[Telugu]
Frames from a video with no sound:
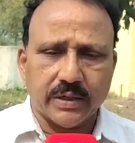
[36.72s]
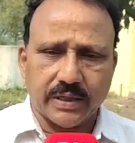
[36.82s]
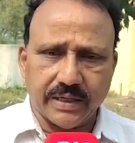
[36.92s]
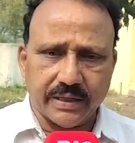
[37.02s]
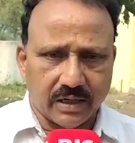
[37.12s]

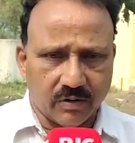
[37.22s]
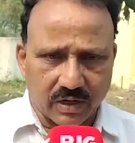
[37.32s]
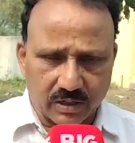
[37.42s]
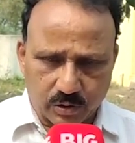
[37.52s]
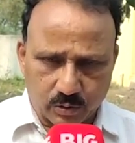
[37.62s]
టెలియన్ దాకా
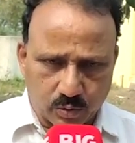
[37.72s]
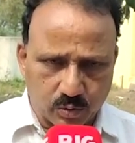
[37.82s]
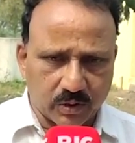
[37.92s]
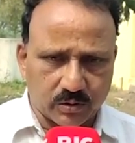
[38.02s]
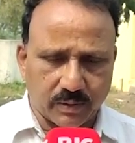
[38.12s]
వాటర్
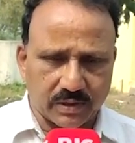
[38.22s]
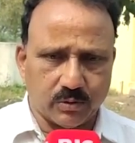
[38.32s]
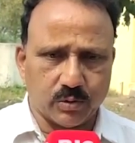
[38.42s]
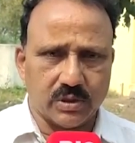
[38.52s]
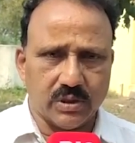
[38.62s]
చేస్తున్నట్టు మాకు
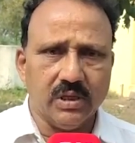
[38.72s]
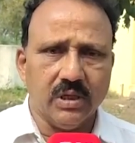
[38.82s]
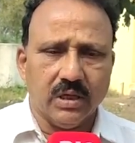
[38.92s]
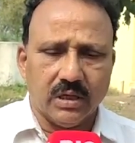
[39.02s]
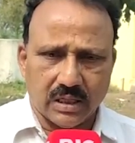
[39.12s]
సమాచారం వచ్చింది
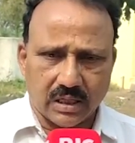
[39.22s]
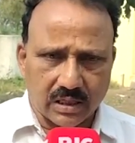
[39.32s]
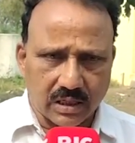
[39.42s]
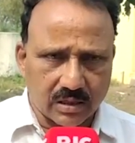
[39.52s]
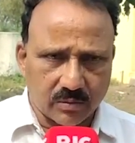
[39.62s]
ఎక్కడ
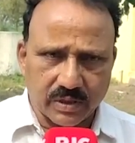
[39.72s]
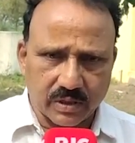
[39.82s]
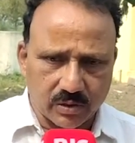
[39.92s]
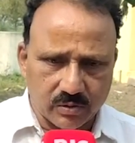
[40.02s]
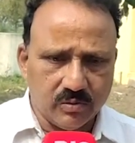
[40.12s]
ఎలాంటి
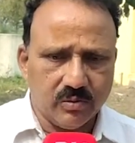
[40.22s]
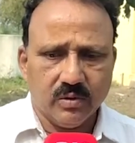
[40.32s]
ఇబ్బంది లేదు